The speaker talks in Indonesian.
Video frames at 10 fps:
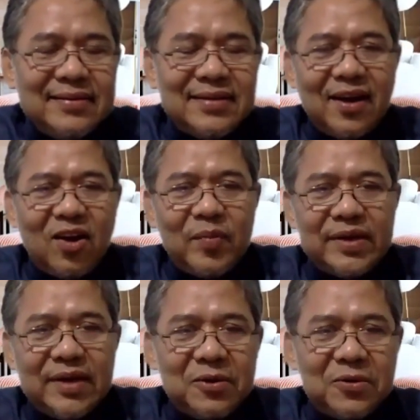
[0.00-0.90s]
Jadi kalau
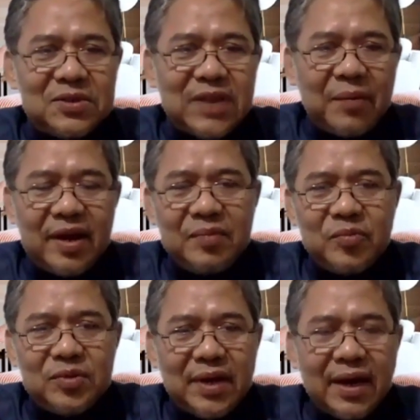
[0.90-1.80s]
media guru selama ini
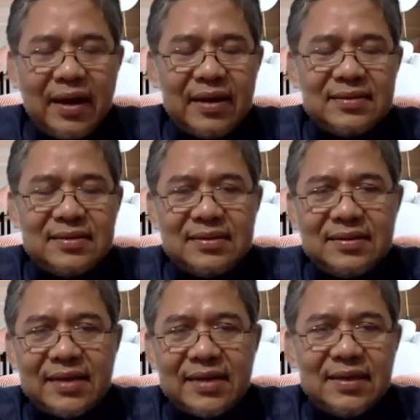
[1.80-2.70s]
punya
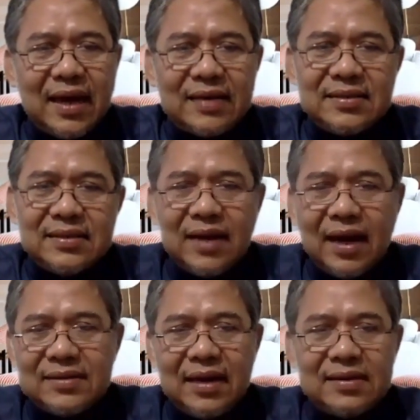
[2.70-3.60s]
destinasi
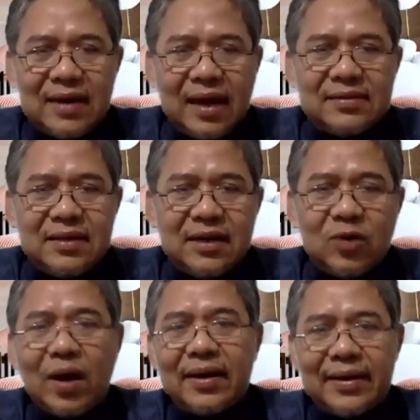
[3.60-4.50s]
jelajah literasi ke
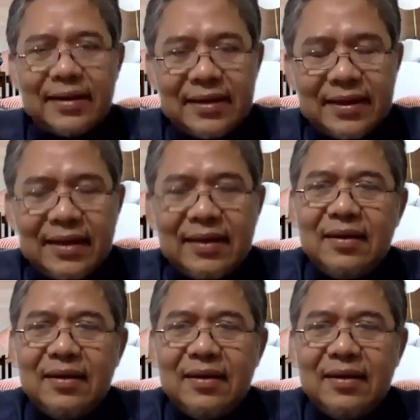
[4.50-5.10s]
luar negeri,